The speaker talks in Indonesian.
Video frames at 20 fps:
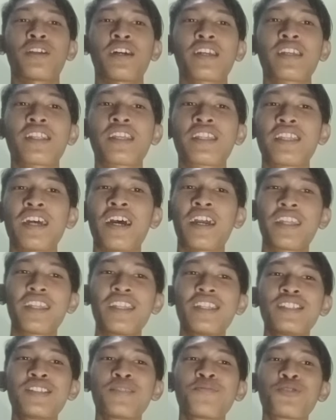orang ah
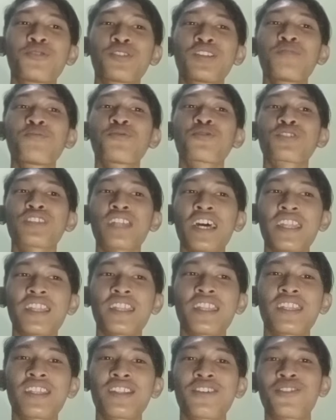ini disebutnya murtad
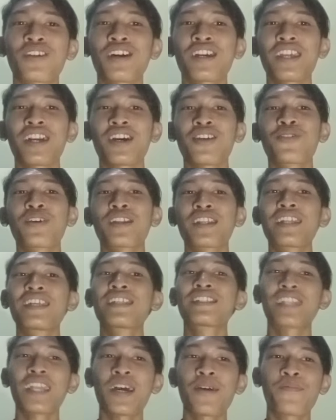orang yang keluar dari
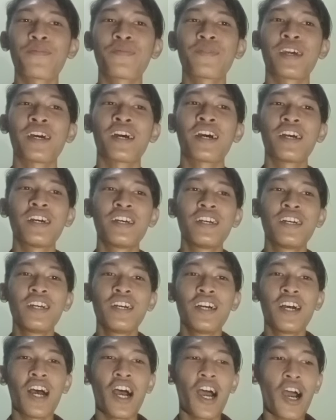Islam nah
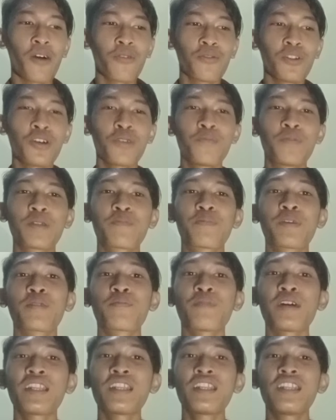Allah
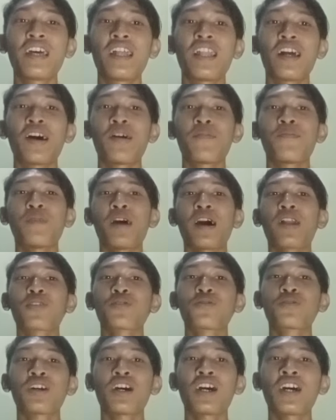berfirman dalam
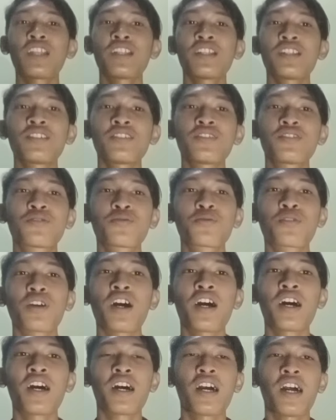Al-Quran
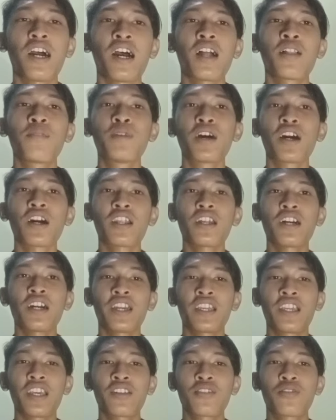surah Al-Baqarah
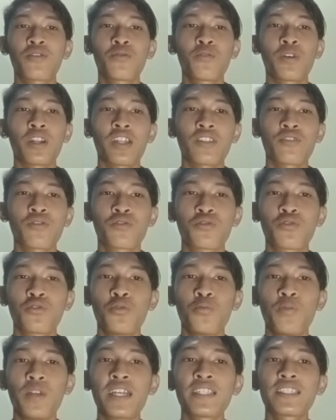ayat 217
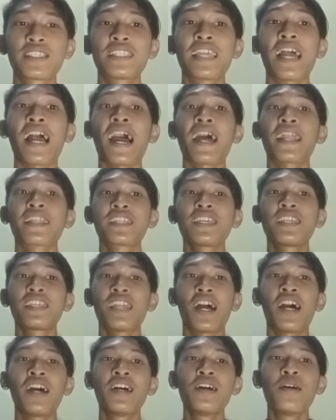yang
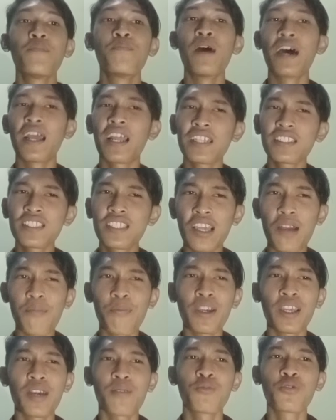artinya Barang
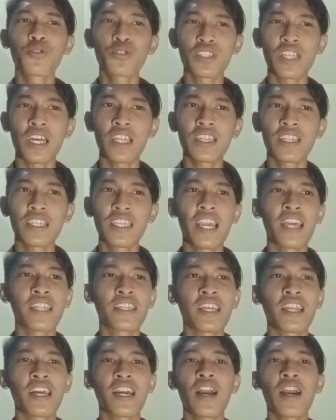siapa yang murtad di antara